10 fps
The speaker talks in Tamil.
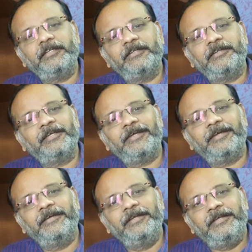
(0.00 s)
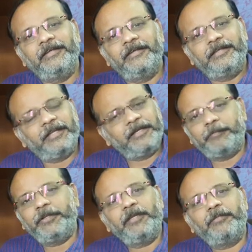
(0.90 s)
கேட்டு இருக்க
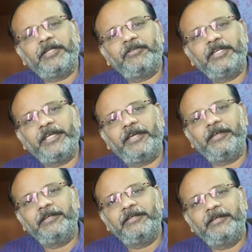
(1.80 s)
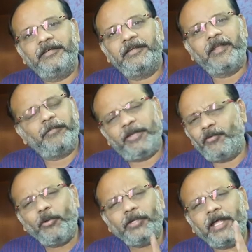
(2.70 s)
எனக்கு பிரியமானவர்களே நம்ம
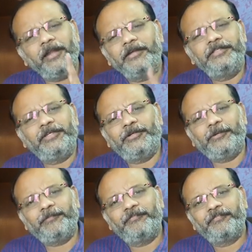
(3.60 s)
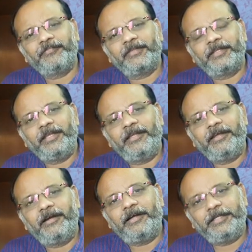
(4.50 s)
எவ்வளோ நாள் அழுதுருக்கோம்
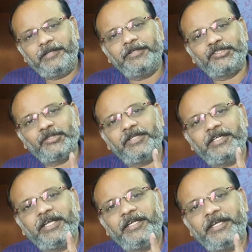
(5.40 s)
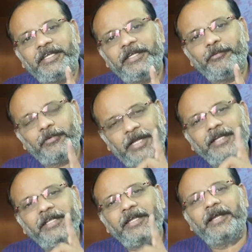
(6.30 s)
ஆண்டவர் சொல்லுகிறார் இன்னைக்கு உன்
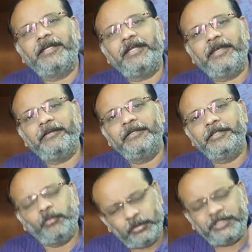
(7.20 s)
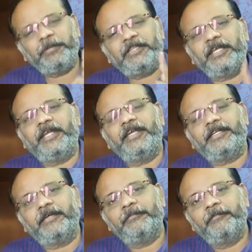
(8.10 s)
கண்ணீரை கண்டேன் உன் ஜபத்தை
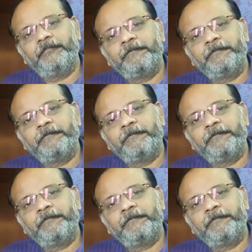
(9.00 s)
கேட்டேன்